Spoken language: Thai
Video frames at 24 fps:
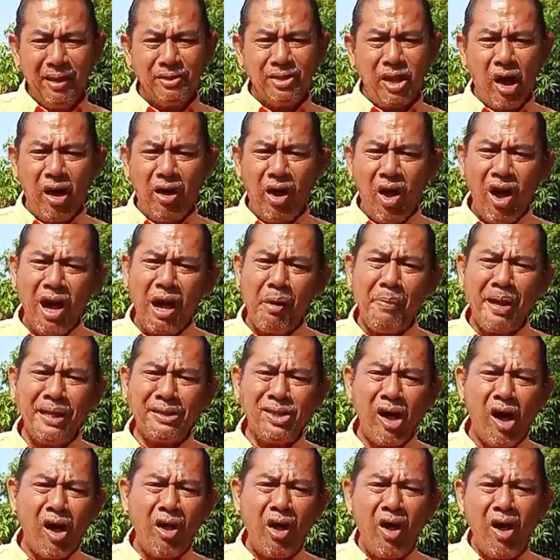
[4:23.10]
ต่อรองกันไป
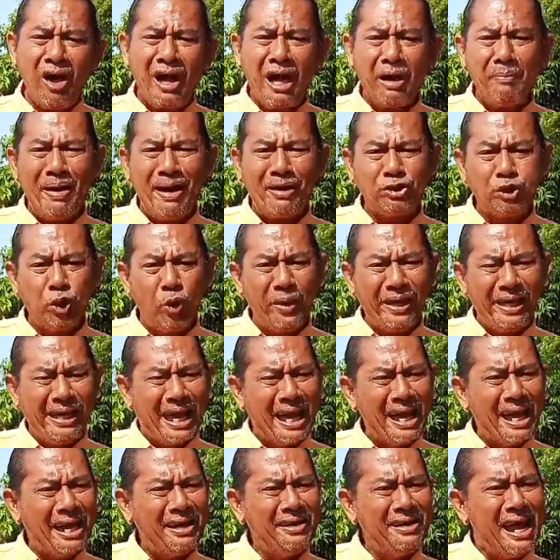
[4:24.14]
ต่อรองกันมาซูเอีย
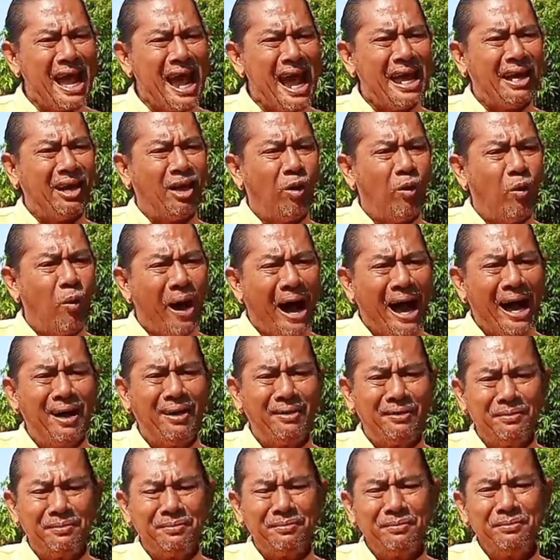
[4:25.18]
กันได้หรือวะ
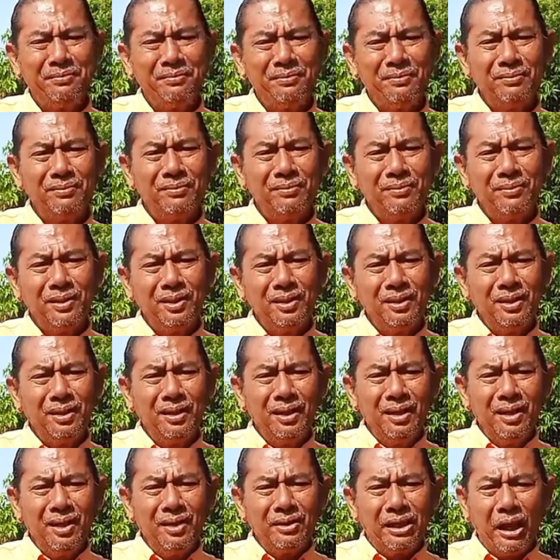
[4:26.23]

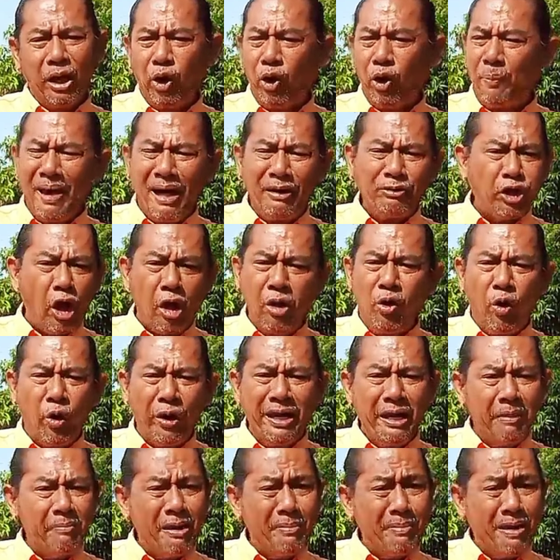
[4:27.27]
สรุปแล้วสองคน
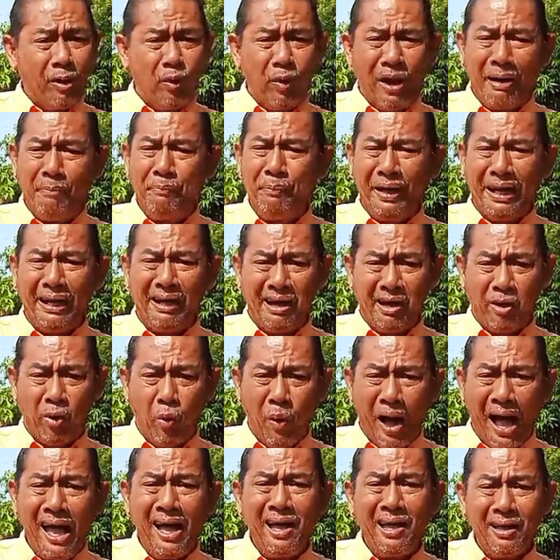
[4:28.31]
นี้ไม่มีความผิดหรือ
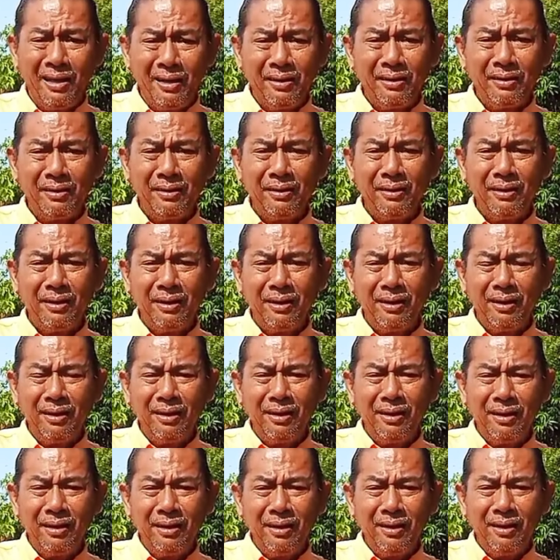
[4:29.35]
วะ
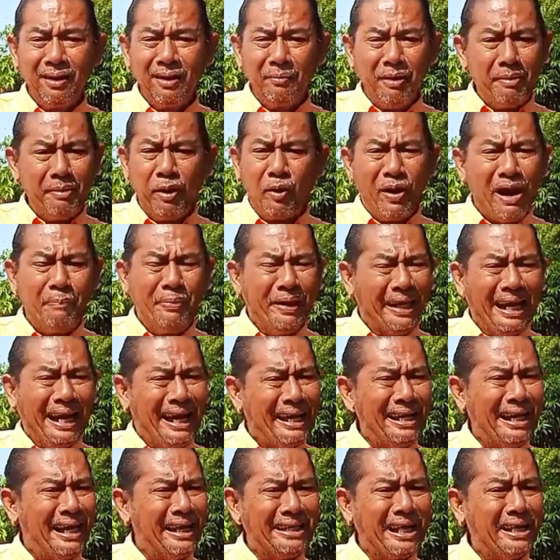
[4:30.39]
ไม่มีความผิดอะไร
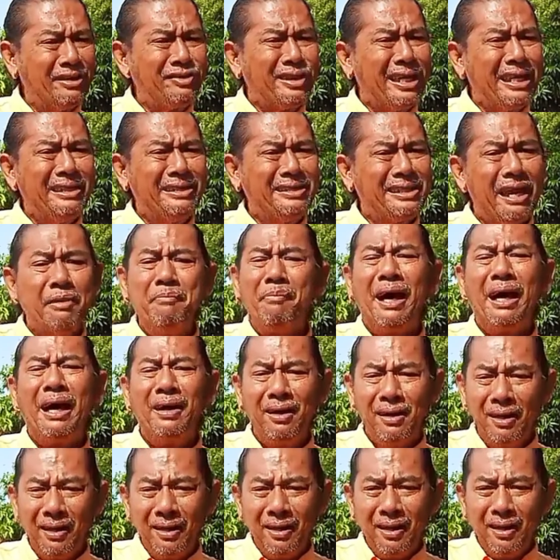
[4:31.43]
เลยทั้งสิ้นใช่ไหม
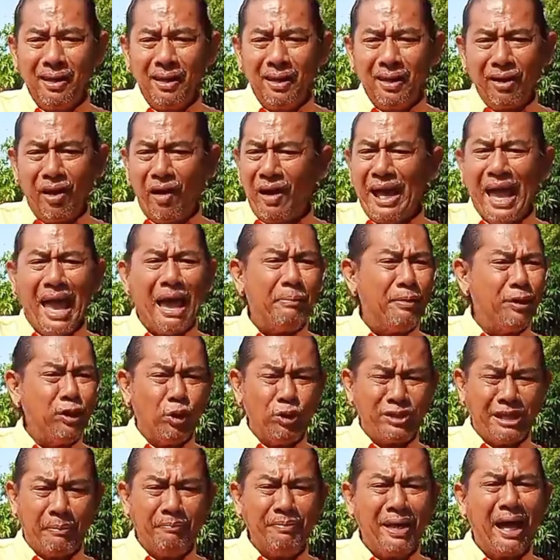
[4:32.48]
ก็แค่ไปอยู่
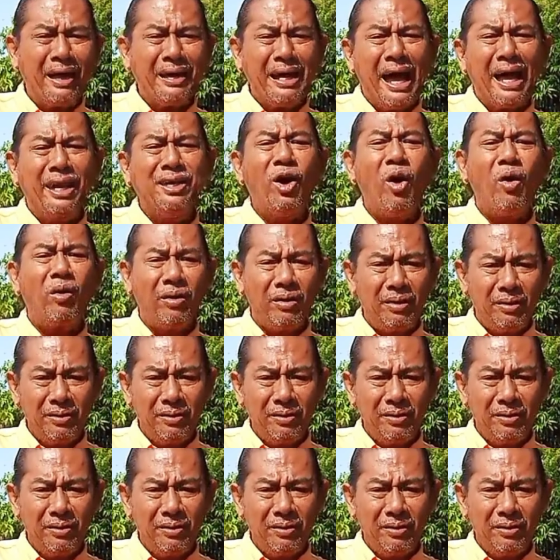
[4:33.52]
สำนักนายก